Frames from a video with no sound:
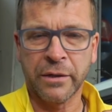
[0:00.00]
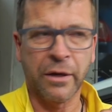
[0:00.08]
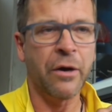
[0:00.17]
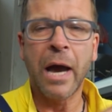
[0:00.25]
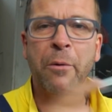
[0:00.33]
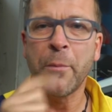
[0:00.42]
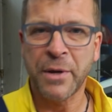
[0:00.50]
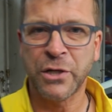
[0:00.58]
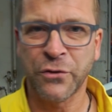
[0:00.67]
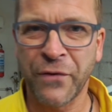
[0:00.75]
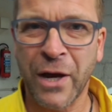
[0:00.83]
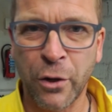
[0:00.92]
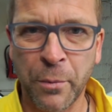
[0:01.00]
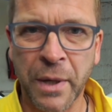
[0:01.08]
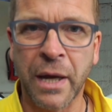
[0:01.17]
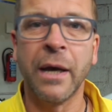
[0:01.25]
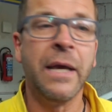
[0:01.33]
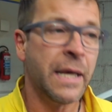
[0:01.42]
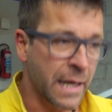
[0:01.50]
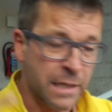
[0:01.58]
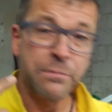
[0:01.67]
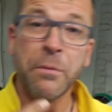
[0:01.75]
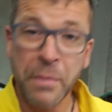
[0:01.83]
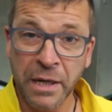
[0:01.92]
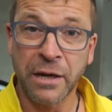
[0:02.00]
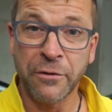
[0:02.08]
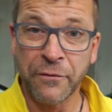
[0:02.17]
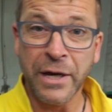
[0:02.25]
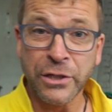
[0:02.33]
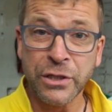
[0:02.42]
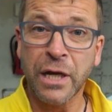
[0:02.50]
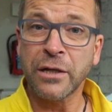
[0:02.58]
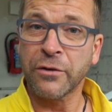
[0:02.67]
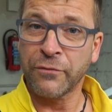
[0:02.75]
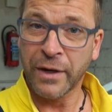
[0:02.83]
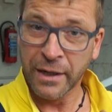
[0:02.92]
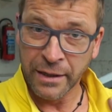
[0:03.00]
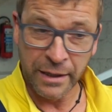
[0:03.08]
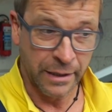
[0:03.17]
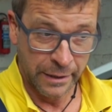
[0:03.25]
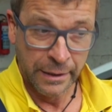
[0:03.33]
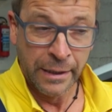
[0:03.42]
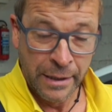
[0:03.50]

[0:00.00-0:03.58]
Ne? Äh, ein Moment, ich frage nochmal nach. Ist mit mir in die Werkstatt, dann war dann der